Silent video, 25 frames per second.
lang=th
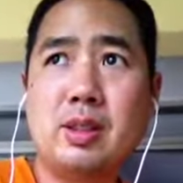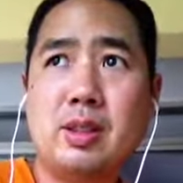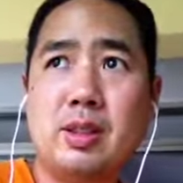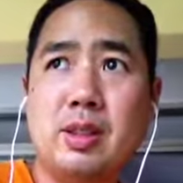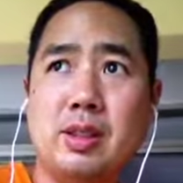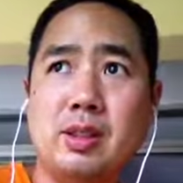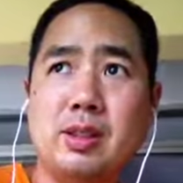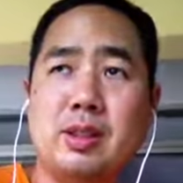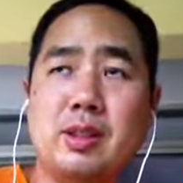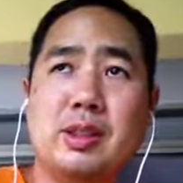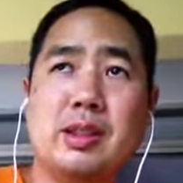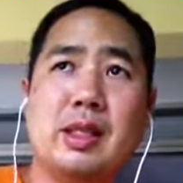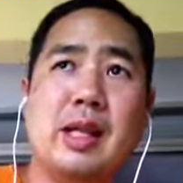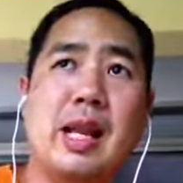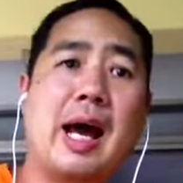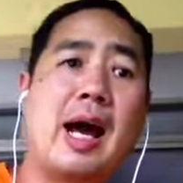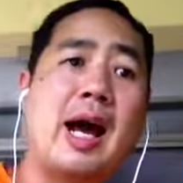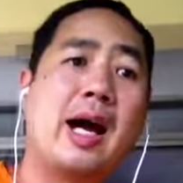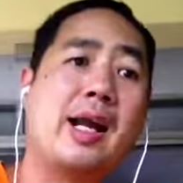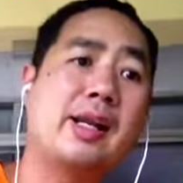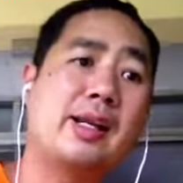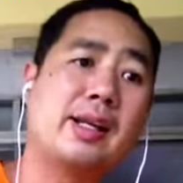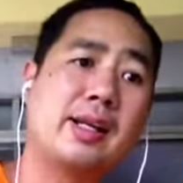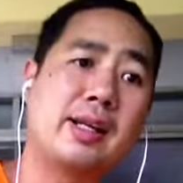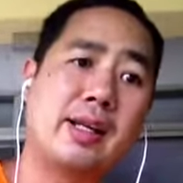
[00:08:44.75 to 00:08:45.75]
หนึ่งถึง
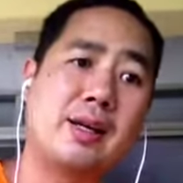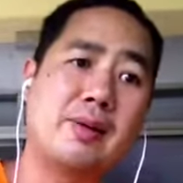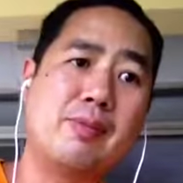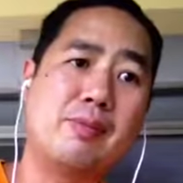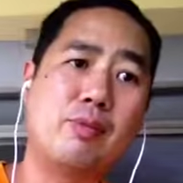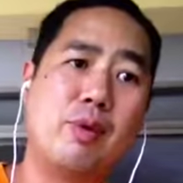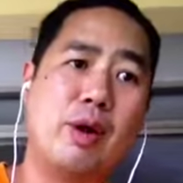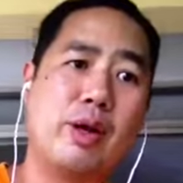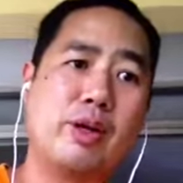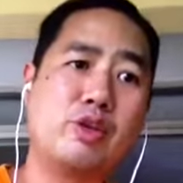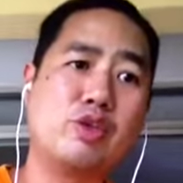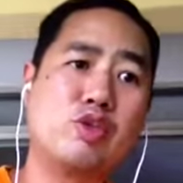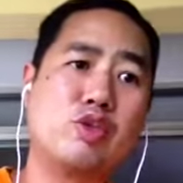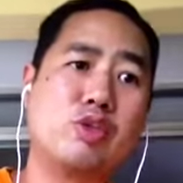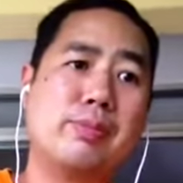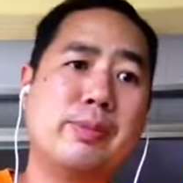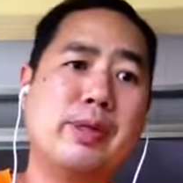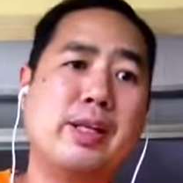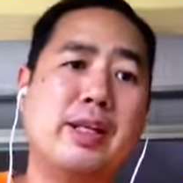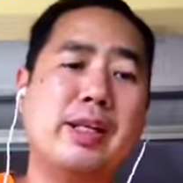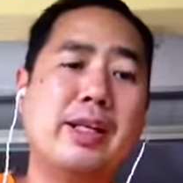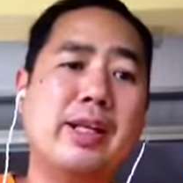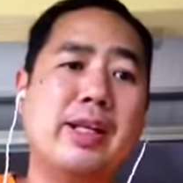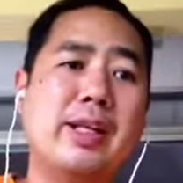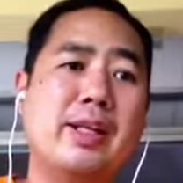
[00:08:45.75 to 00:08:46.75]
ล้านนะครับฟอนทู
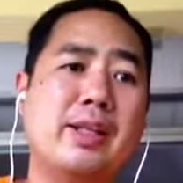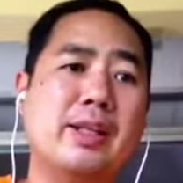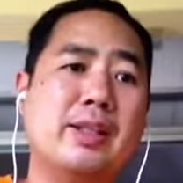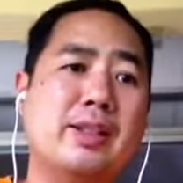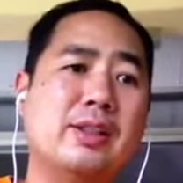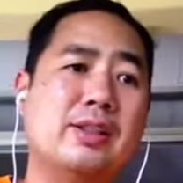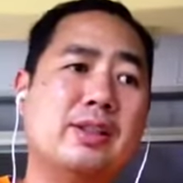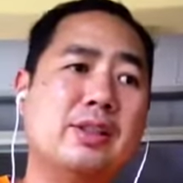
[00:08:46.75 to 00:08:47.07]
มิเลียน